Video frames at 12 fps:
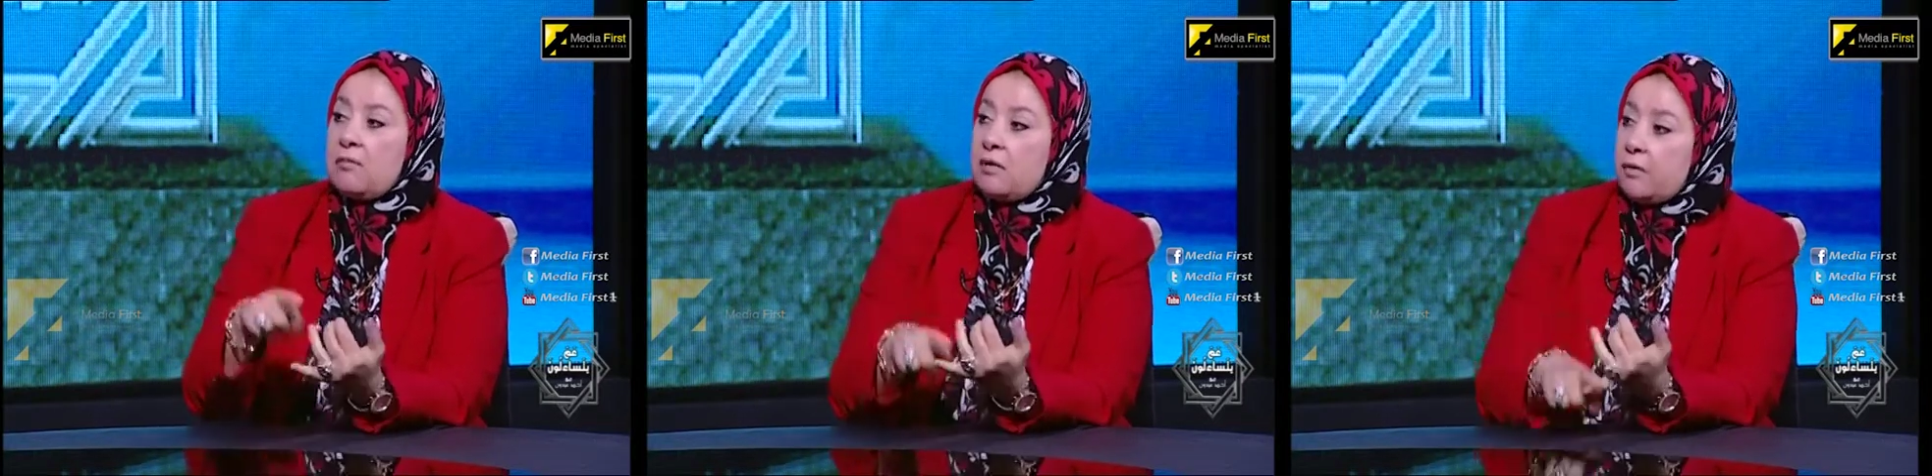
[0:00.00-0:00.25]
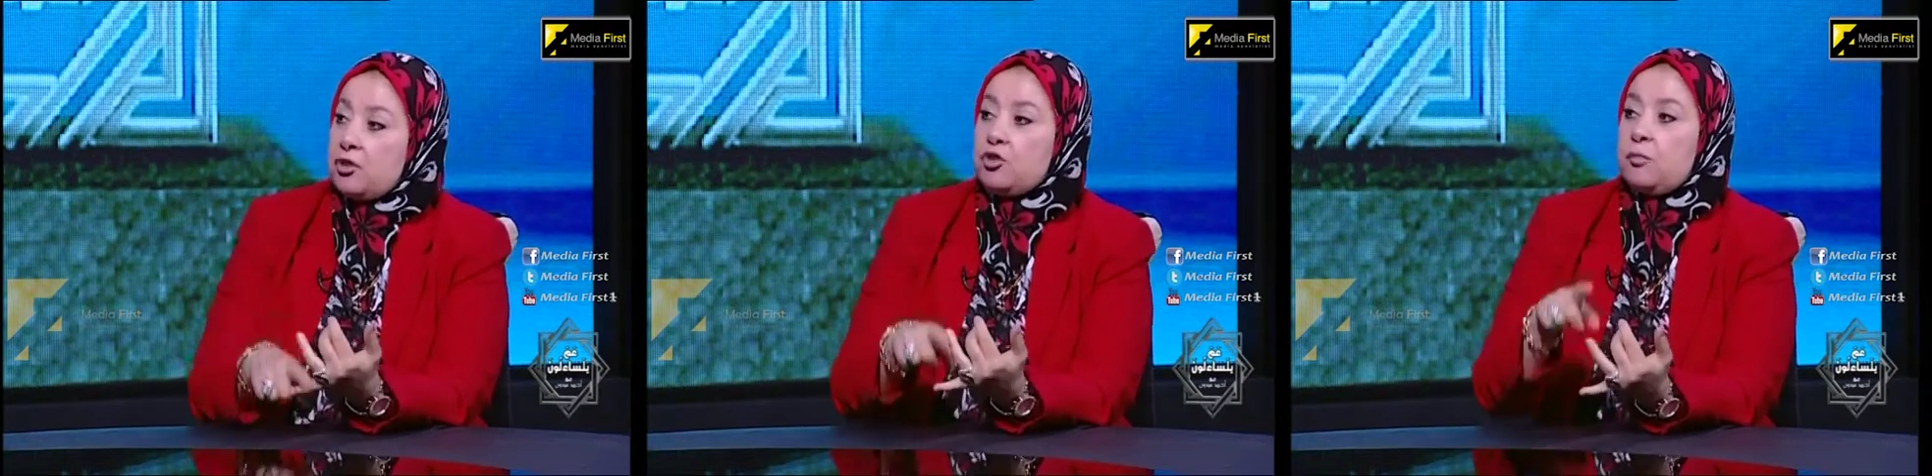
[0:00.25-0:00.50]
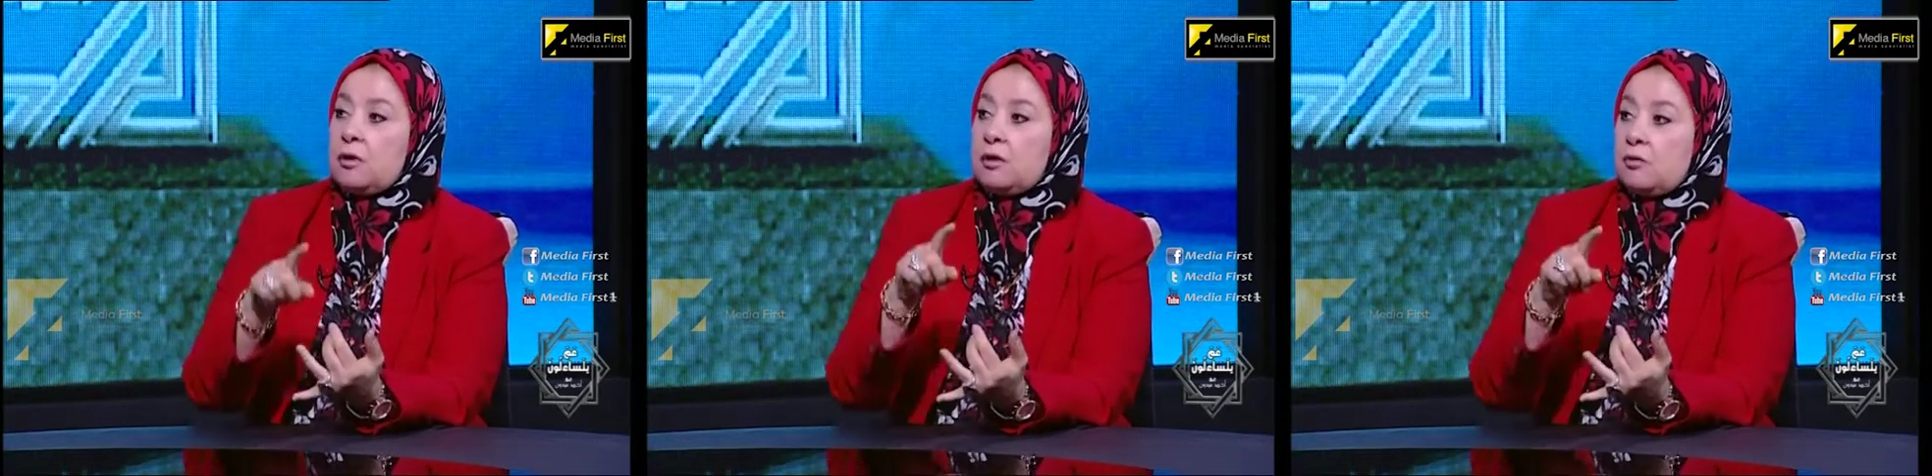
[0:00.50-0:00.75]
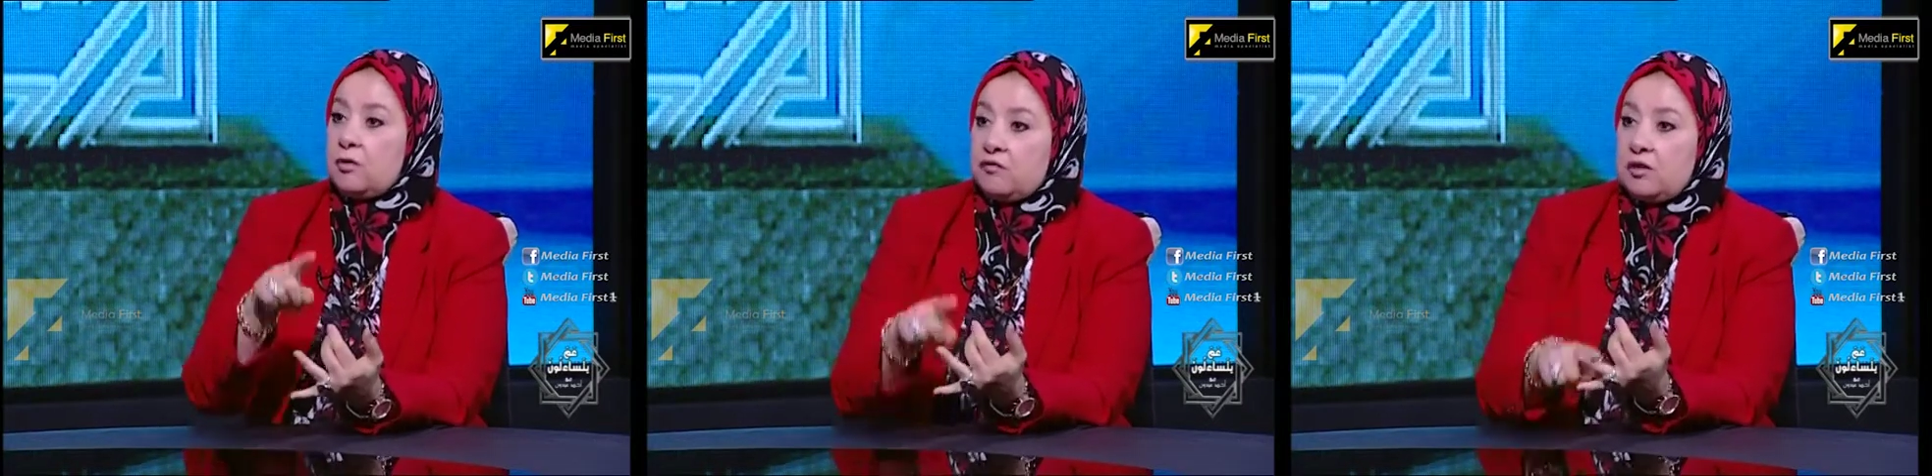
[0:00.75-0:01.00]
ما يباتش
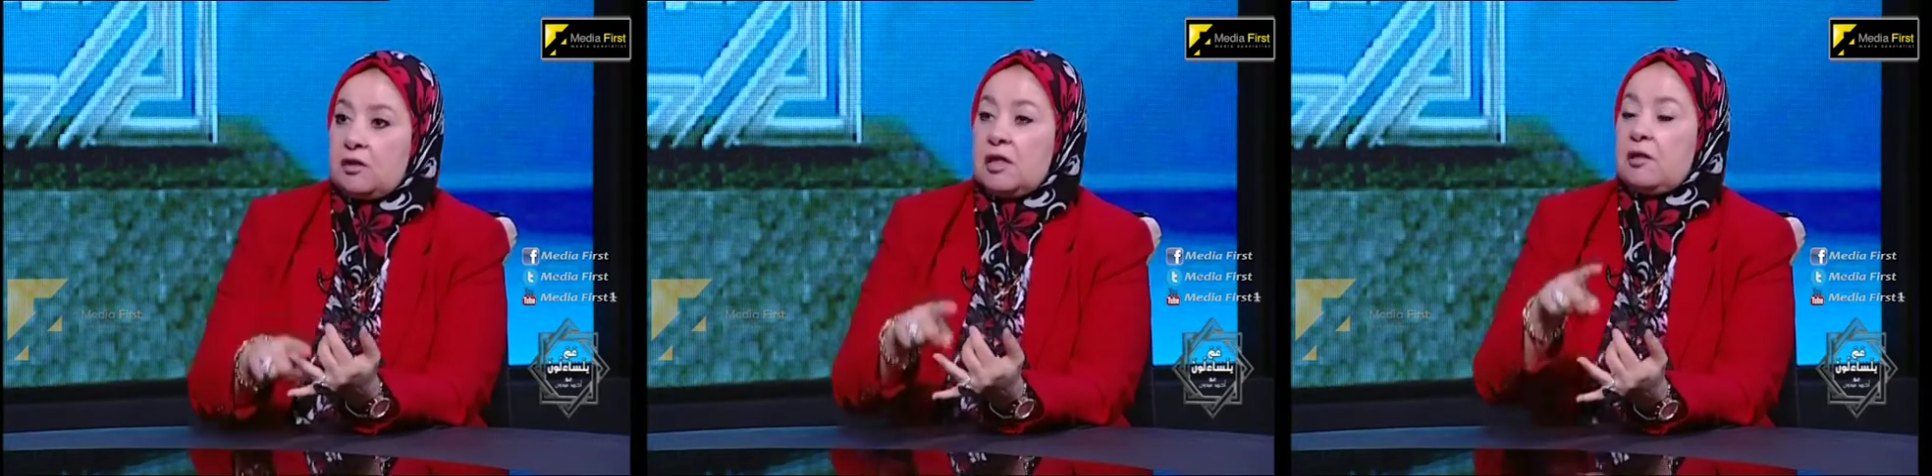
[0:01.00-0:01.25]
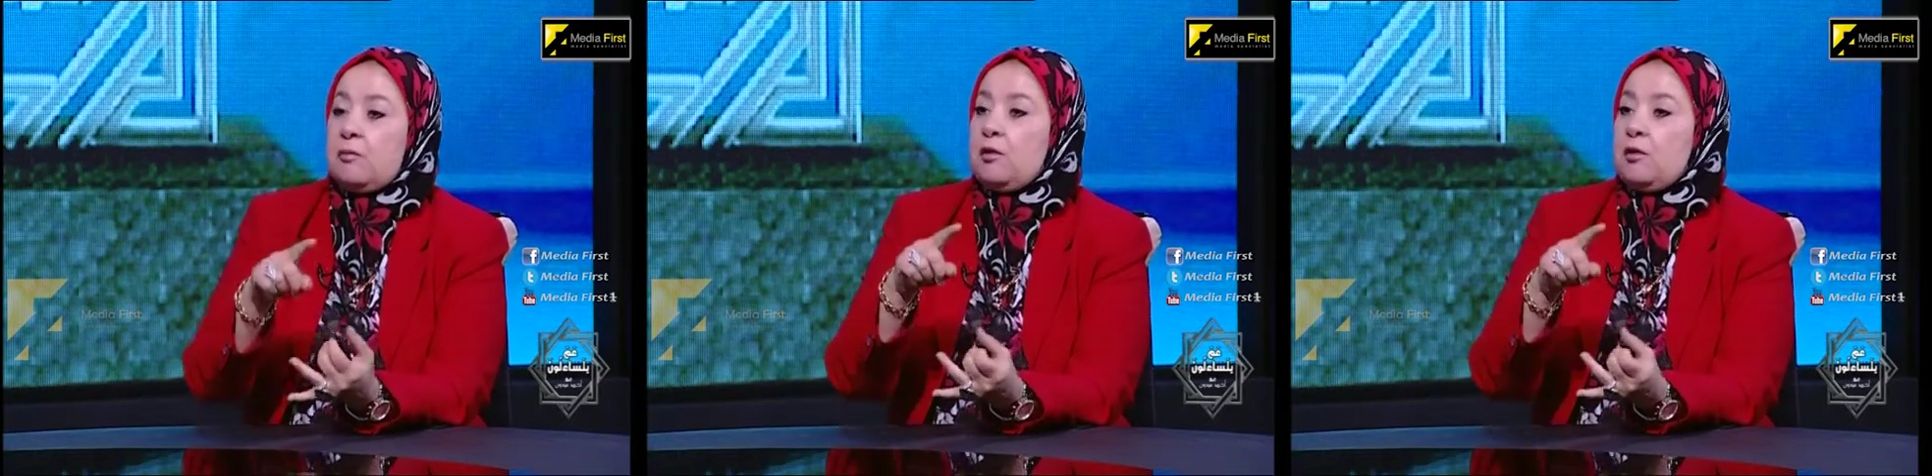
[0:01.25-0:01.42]
بره ويفضل جاي